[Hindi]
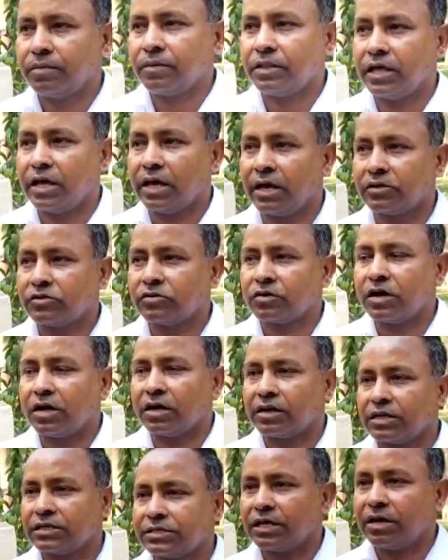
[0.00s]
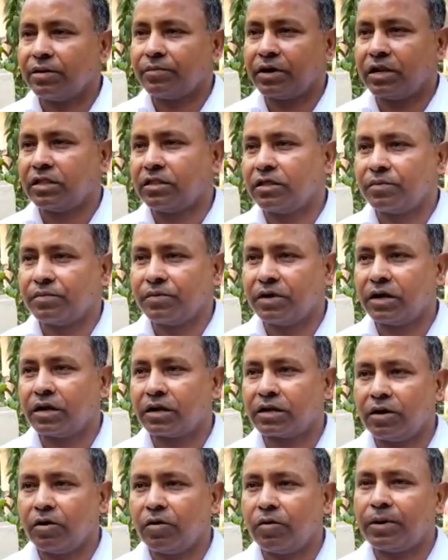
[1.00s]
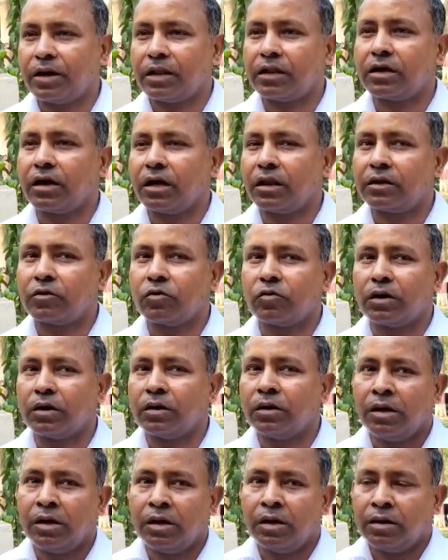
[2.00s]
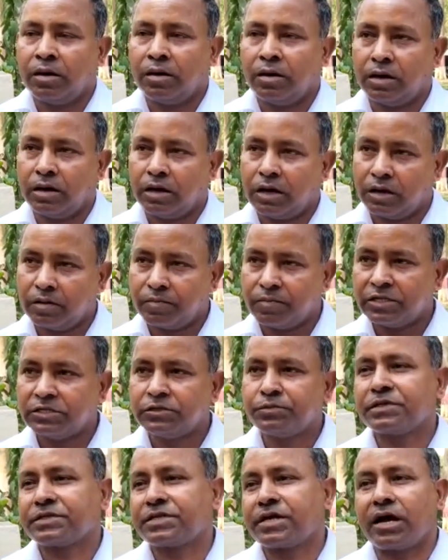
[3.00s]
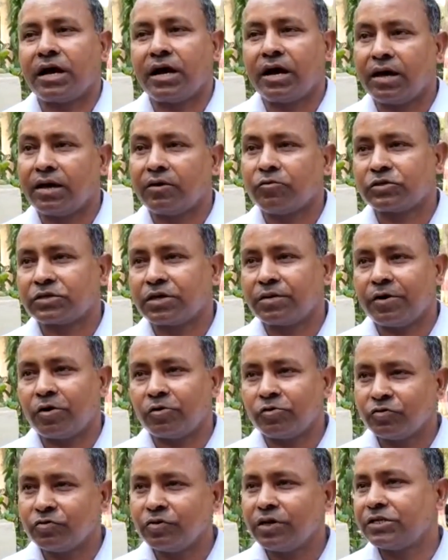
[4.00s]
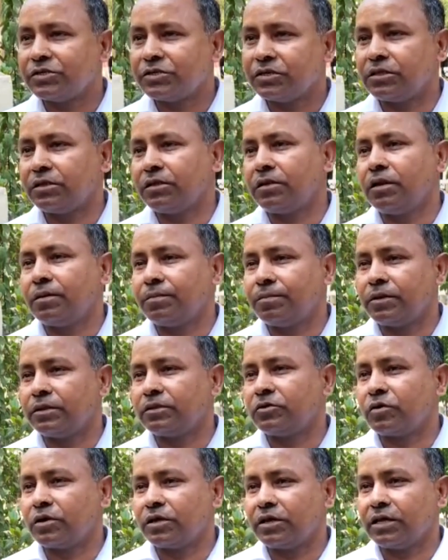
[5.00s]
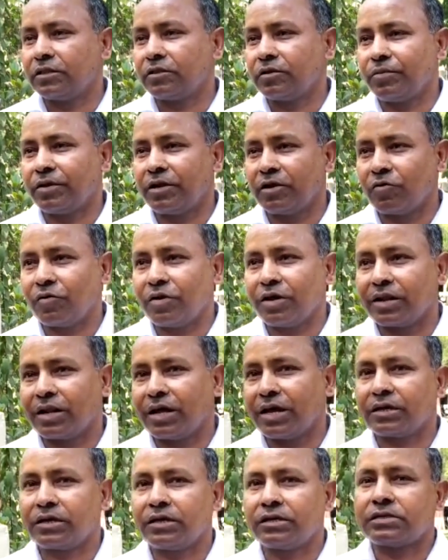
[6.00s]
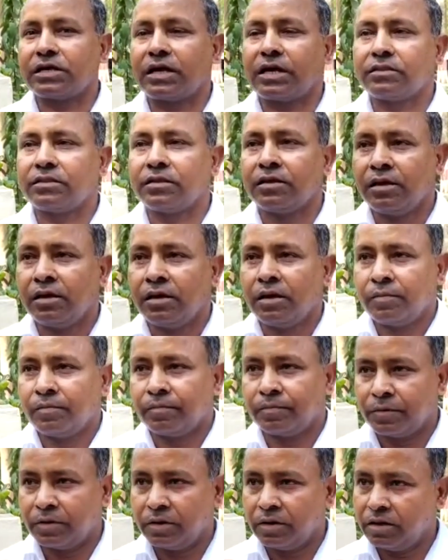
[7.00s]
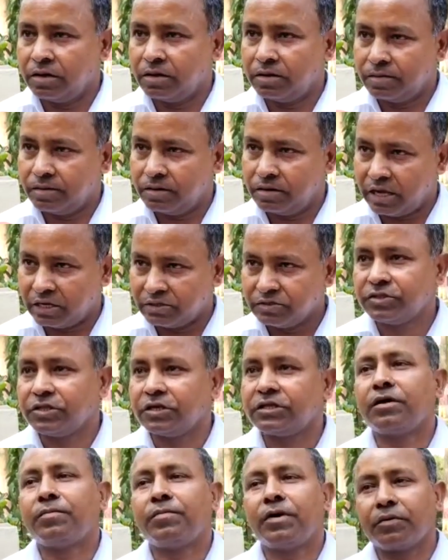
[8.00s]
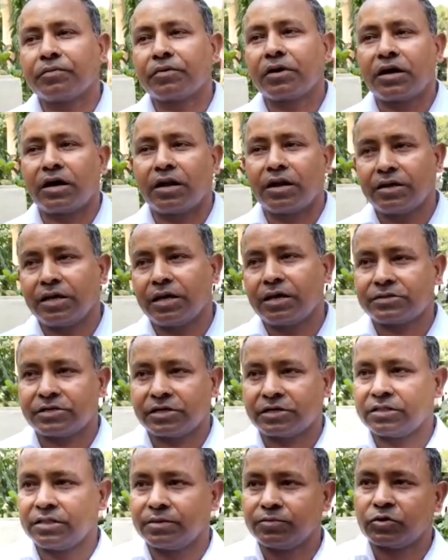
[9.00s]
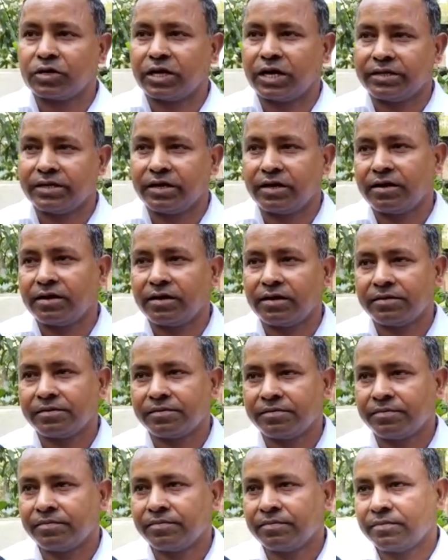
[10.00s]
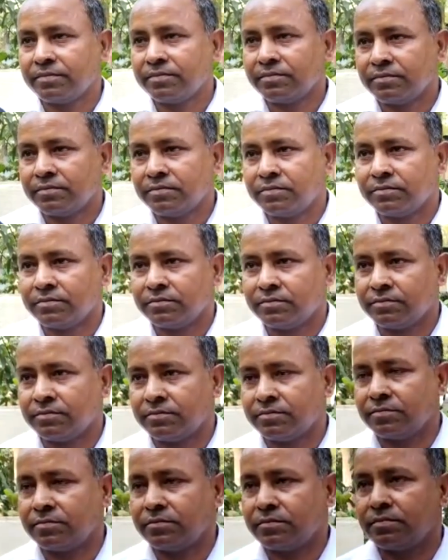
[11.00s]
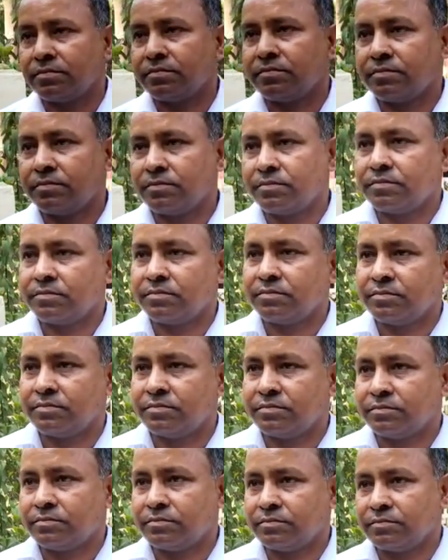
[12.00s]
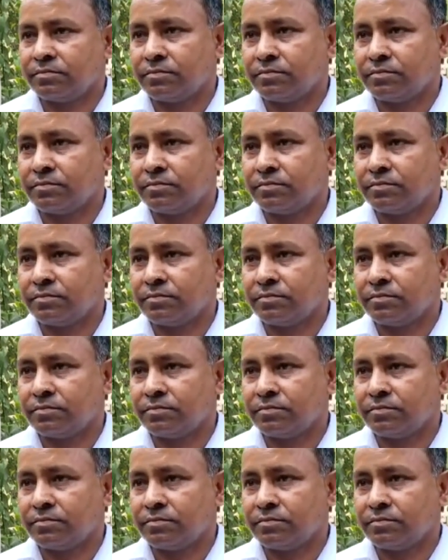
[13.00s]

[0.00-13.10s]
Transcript: को लेकर खींचतान चल रही है जिस कारण नगर पंचायत जिले भर में सुर्खियों पर छाया हुआ है आपको बता दें कि घर घोड़ा के 10 पार्षदों ने हस्ताक्षरित लिखित आवेदन से कलेक्टर रायगढ़ को अवगत कराया